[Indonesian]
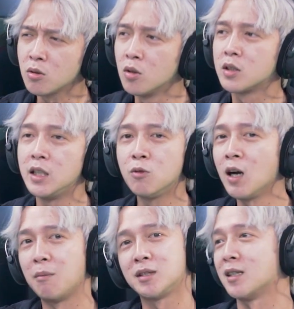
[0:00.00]
betul jadi gue
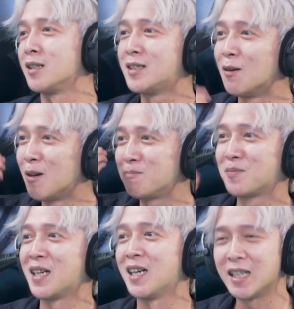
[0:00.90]
gak bisa jawab
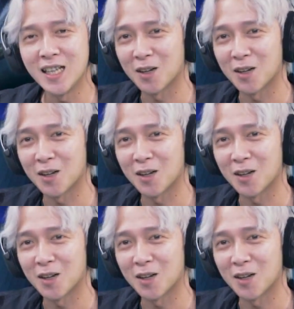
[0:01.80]
kayak ini